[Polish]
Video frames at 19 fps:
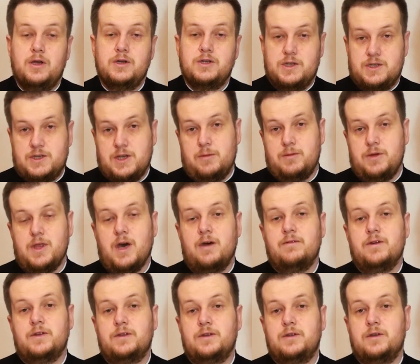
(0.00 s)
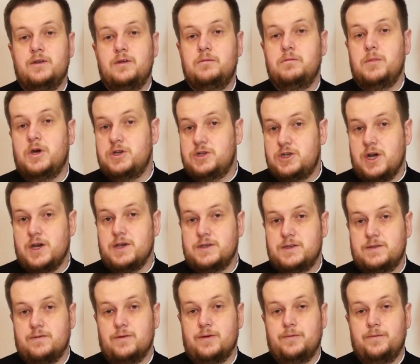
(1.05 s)
czasami nawet
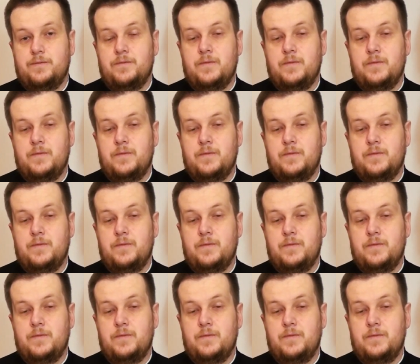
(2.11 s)
męczeństwo.